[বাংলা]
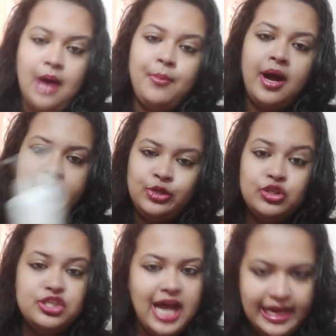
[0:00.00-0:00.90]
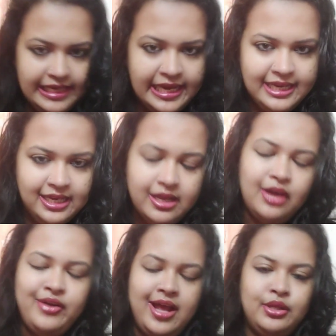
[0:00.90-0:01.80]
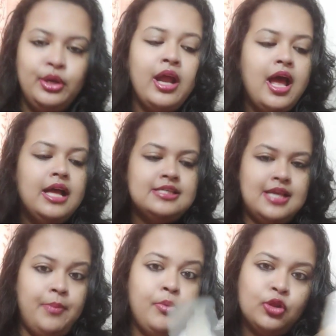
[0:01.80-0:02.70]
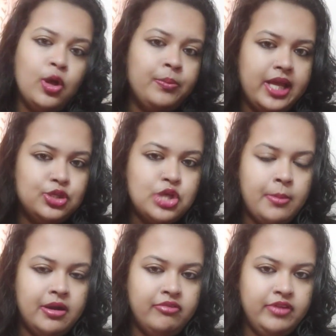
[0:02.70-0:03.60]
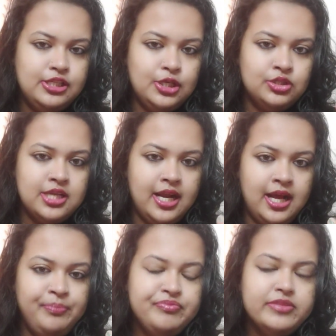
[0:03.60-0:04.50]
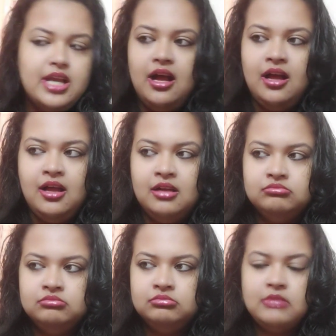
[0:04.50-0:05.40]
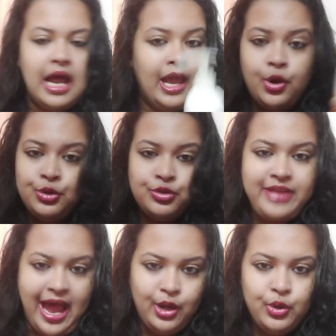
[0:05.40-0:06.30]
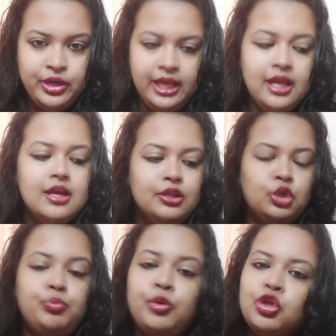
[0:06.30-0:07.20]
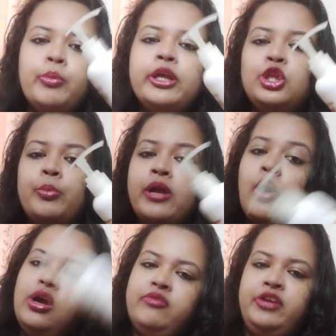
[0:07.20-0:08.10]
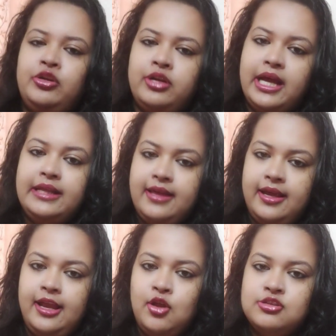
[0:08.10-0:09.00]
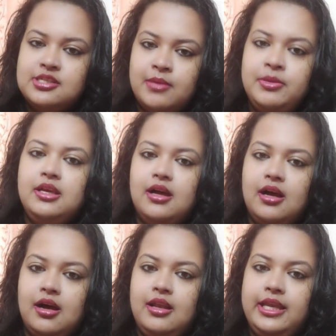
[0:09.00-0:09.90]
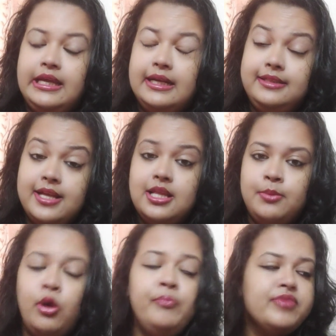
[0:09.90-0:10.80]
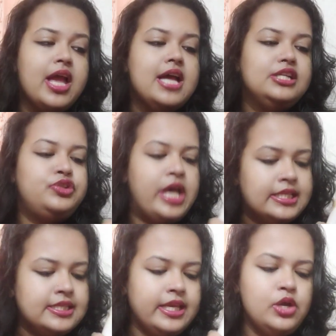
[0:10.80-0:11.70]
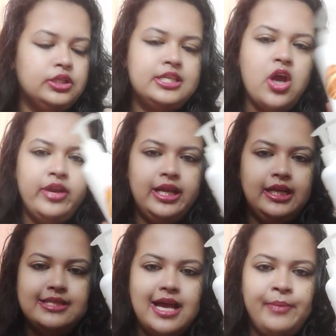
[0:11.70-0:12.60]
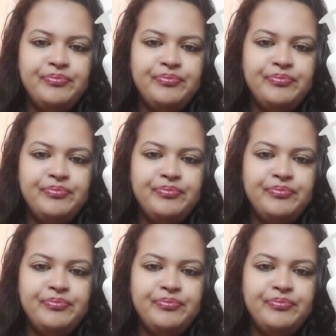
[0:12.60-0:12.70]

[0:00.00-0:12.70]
আবার একটু ঝালিয়ে নিই আর আদার যারা প্রথম দেখছো আমার ভিডিও যারা আগে কোনো দেখো তো প্রথমেই তোমরা ওই ভিডিওটাকে দেখে নিও যেটা আমি লিংক দিয়ে দেবো জেন্সিং হচ্ছে অনেকটা